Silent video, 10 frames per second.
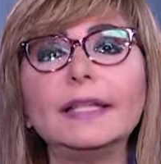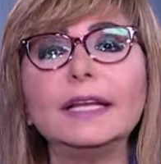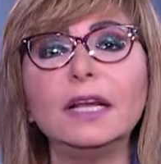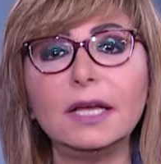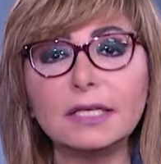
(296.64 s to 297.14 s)

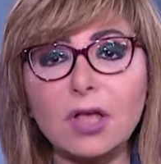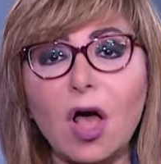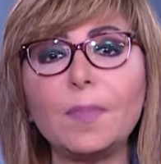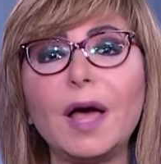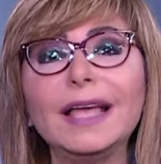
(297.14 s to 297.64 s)
ان
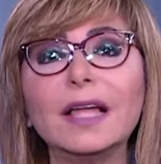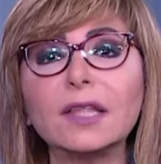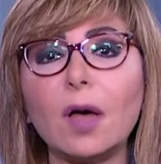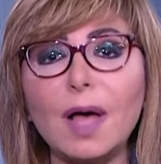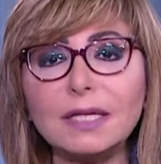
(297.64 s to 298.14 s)
الاصابه هي
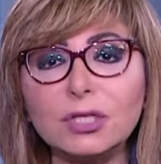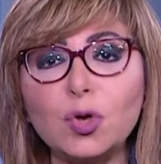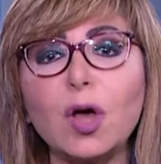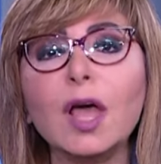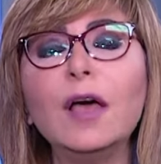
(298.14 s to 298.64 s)

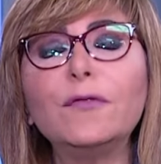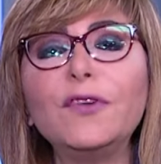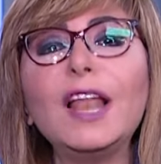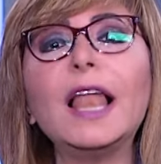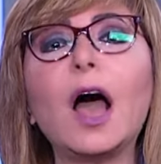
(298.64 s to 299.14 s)
تمزق
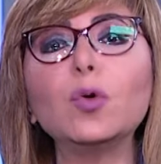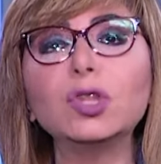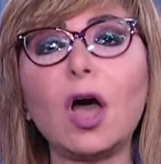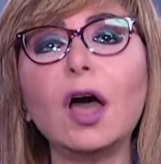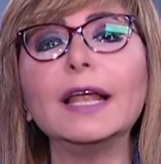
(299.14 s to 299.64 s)
في
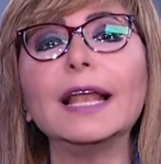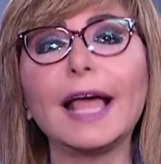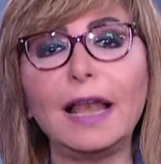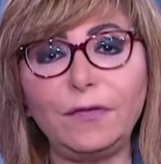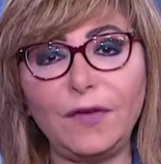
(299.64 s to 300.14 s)
الاوتار
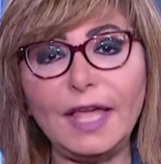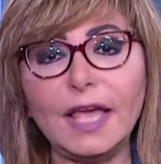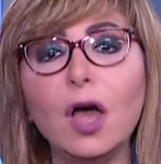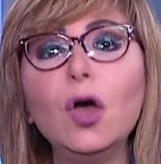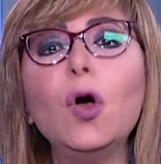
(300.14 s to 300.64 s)

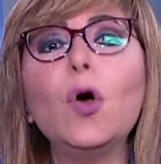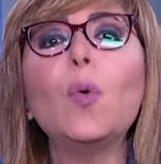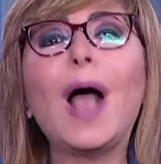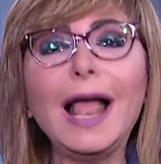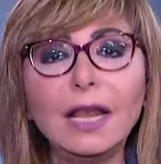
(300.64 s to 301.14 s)
الخلفيه
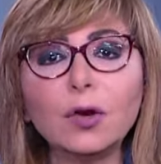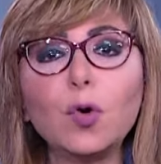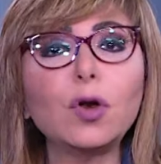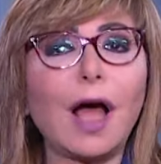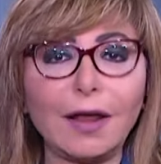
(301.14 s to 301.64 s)
واهل
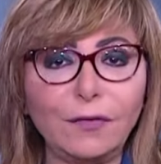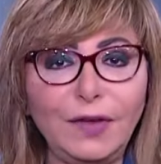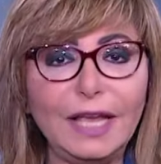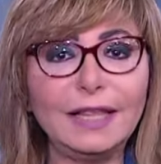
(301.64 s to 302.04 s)
الكره عارفين